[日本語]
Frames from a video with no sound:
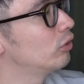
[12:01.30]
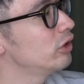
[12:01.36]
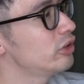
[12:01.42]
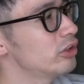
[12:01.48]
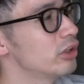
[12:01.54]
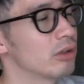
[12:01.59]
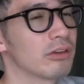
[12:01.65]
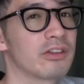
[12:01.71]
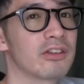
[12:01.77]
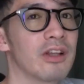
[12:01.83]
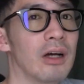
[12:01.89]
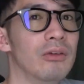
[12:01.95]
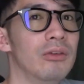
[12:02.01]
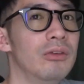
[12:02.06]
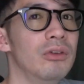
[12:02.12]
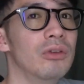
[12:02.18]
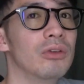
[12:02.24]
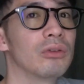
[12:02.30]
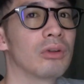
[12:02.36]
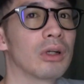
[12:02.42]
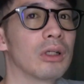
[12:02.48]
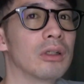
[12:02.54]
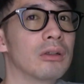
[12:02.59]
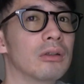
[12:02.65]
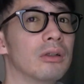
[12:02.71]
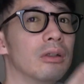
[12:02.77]

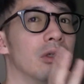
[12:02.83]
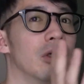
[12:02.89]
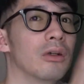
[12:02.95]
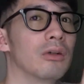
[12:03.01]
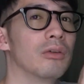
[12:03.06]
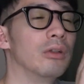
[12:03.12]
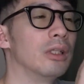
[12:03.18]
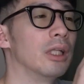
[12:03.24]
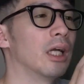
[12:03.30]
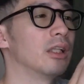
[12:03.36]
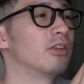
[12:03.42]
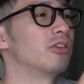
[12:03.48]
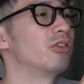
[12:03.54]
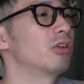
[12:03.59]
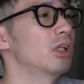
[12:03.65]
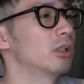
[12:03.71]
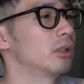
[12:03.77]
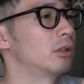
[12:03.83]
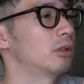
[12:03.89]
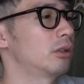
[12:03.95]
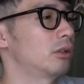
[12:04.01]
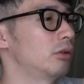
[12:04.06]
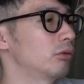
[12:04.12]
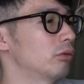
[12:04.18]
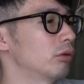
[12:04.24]
リジナルサウンドトラックこれなんぞやって